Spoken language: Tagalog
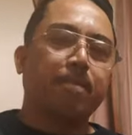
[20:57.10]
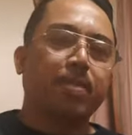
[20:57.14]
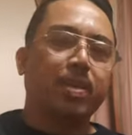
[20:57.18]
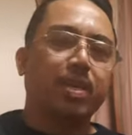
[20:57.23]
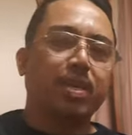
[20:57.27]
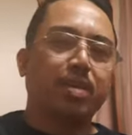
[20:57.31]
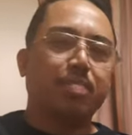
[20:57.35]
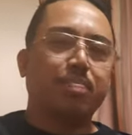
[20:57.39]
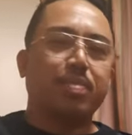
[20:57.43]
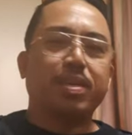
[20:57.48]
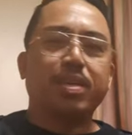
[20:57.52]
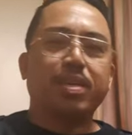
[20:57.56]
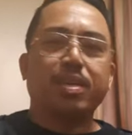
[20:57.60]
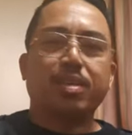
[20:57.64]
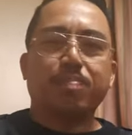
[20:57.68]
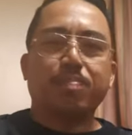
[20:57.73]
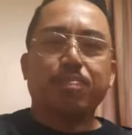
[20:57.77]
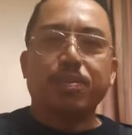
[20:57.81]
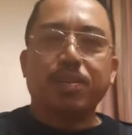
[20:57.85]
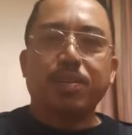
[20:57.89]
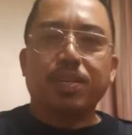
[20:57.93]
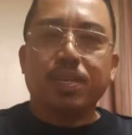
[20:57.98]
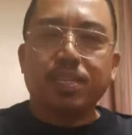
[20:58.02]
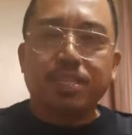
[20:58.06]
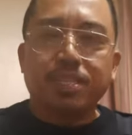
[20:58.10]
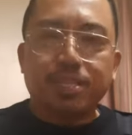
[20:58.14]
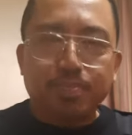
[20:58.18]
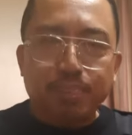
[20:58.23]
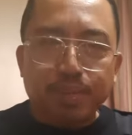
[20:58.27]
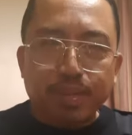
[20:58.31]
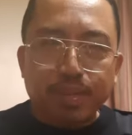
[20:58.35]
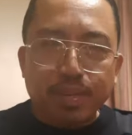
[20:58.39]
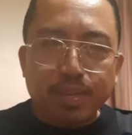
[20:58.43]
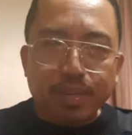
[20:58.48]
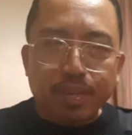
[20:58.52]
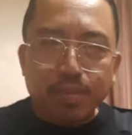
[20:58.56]
Kaya be careful guys sa
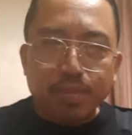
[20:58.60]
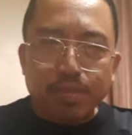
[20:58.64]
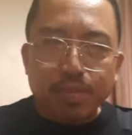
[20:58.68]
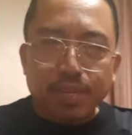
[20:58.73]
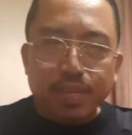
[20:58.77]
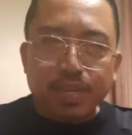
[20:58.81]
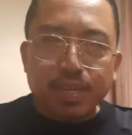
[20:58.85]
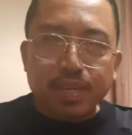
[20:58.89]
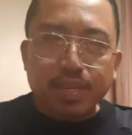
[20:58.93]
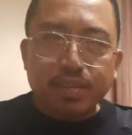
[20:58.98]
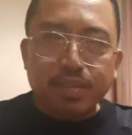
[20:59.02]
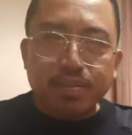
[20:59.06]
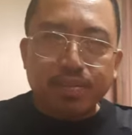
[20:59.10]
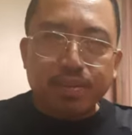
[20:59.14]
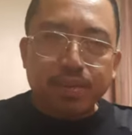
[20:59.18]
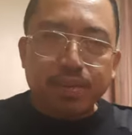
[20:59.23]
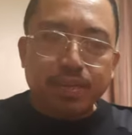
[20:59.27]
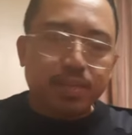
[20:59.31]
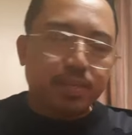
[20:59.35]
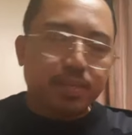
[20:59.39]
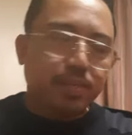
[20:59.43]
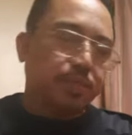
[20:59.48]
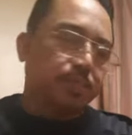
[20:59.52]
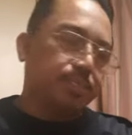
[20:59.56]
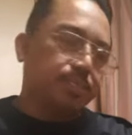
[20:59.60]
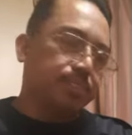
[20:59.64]
paggagawa ng ano guys.